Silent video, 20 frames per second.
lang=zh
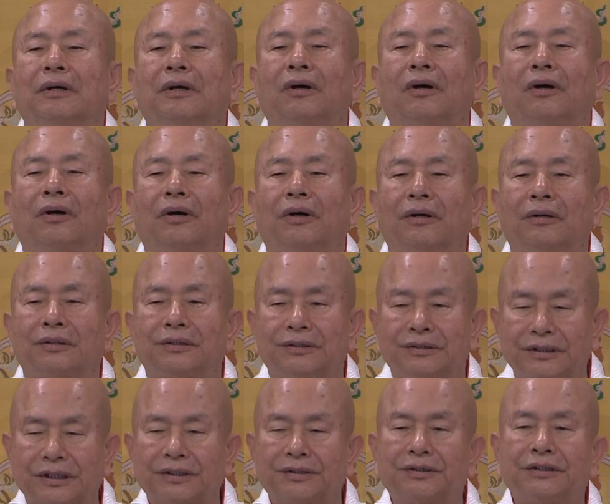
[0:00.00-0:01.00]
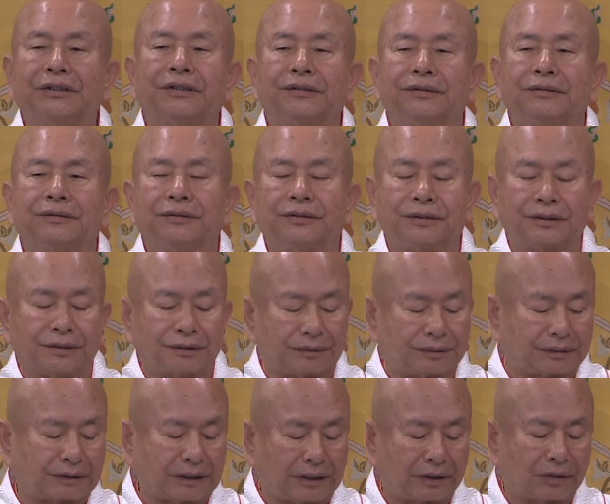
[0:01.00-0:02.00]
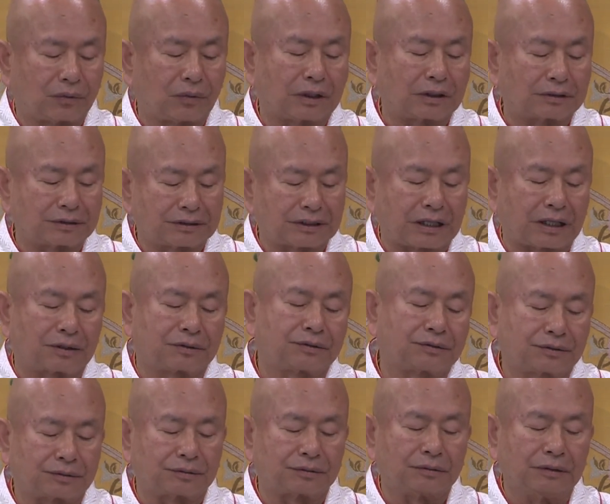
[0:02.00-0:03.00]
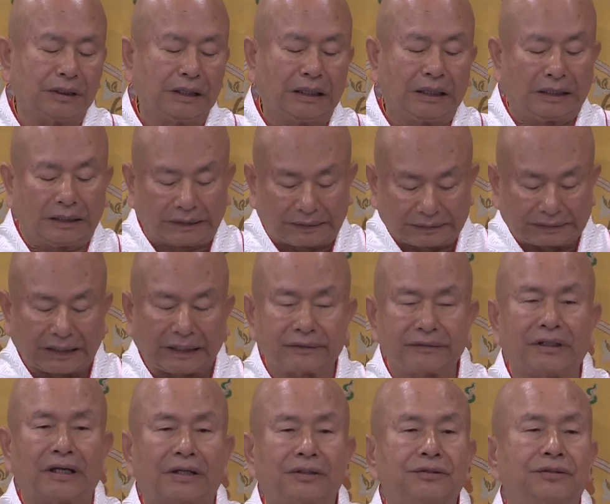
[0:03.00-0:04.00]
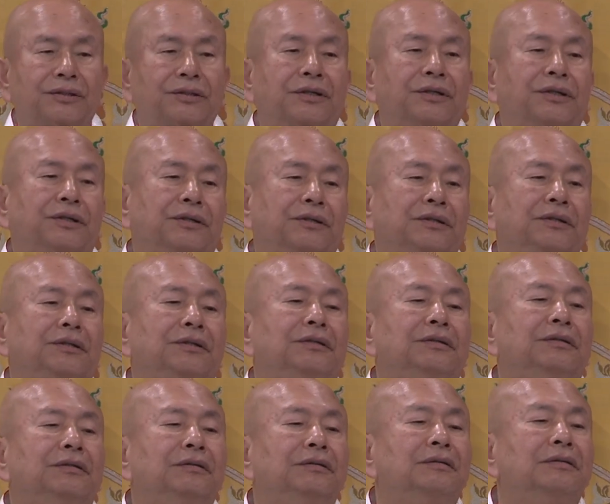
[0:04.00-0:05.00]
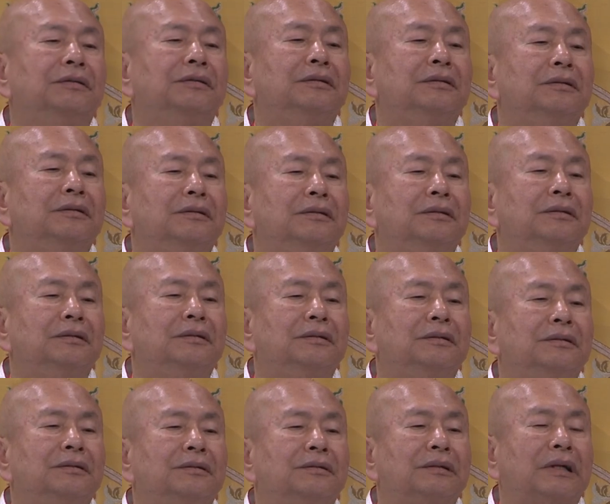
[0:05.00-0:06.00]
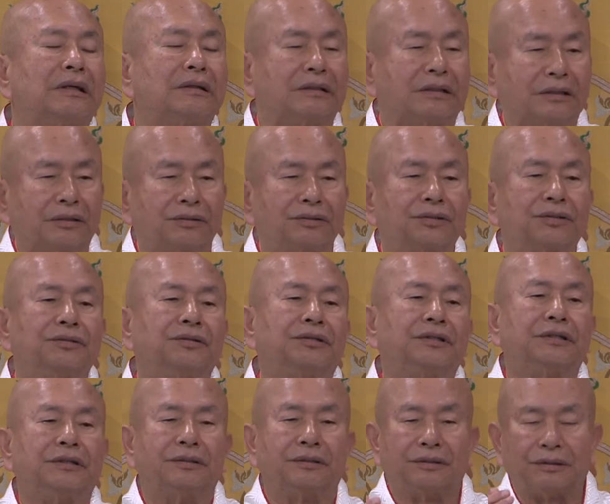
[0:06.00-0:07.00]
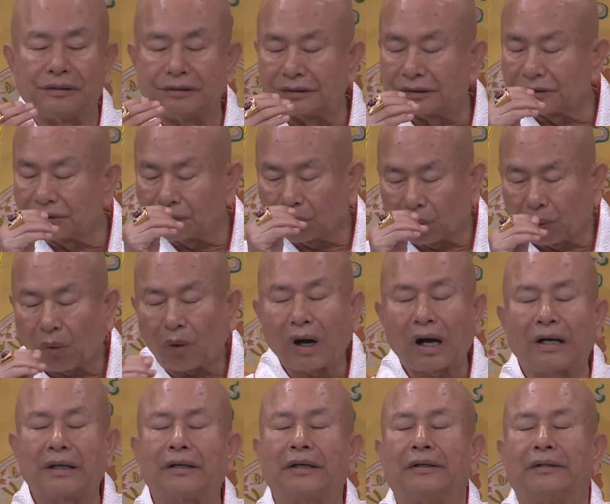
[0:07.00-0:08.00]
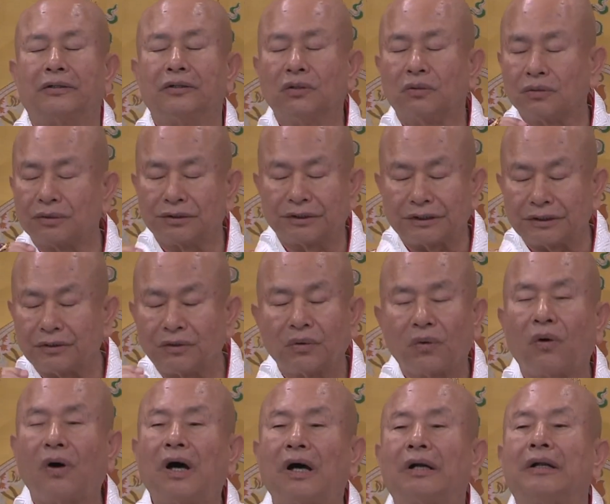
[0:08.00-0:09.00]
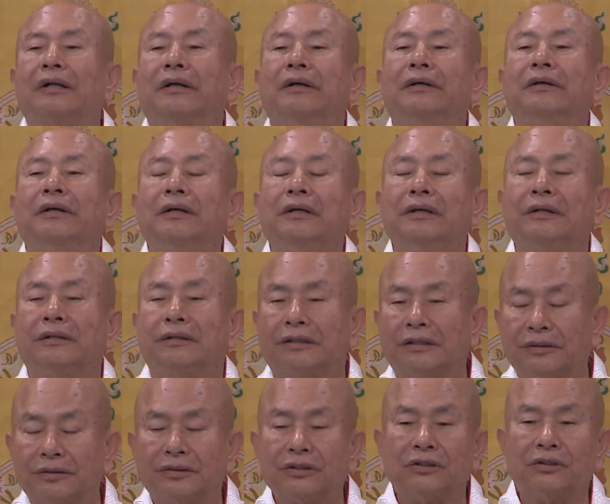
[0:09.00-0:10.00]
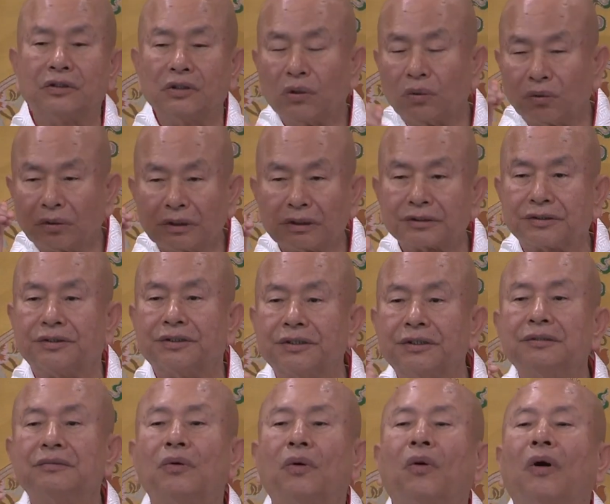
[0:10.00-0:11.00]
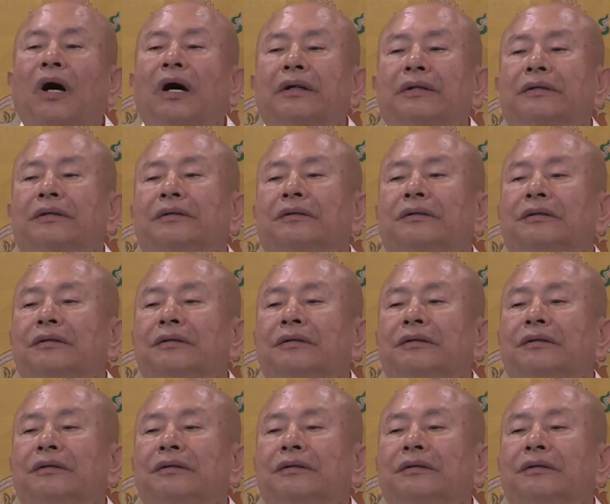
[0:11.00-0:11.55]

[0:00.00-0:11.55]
哦，写信请开光加持，当然是可以。那你自己已经化了，用心化了，你已经用了心化了，